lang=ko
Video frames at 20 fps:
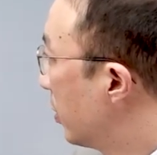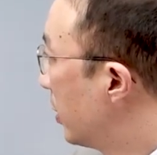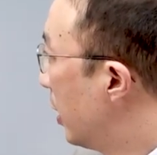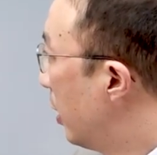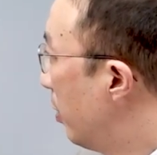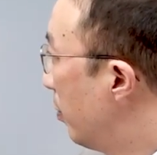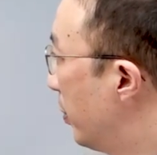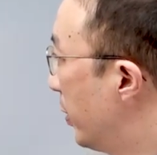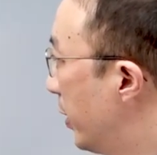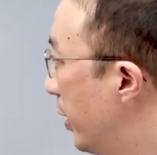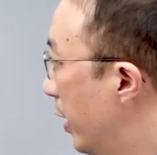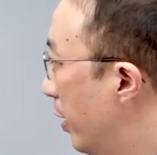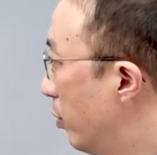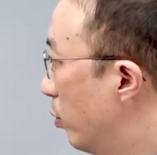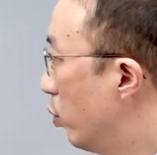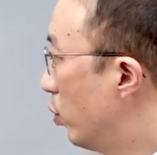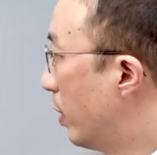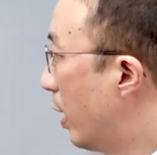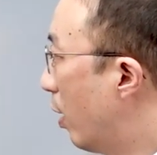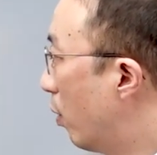JLPT
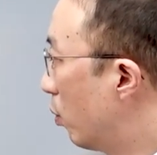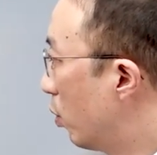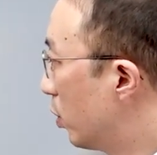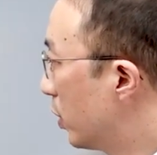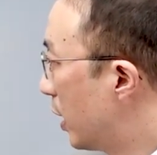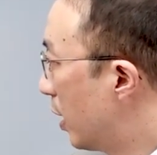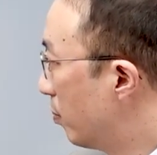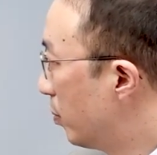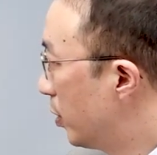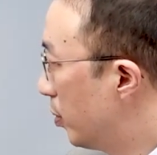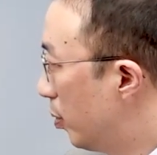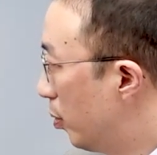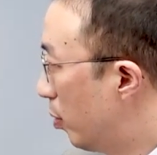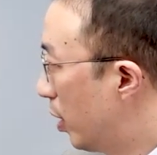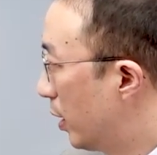N2 나홀로 30일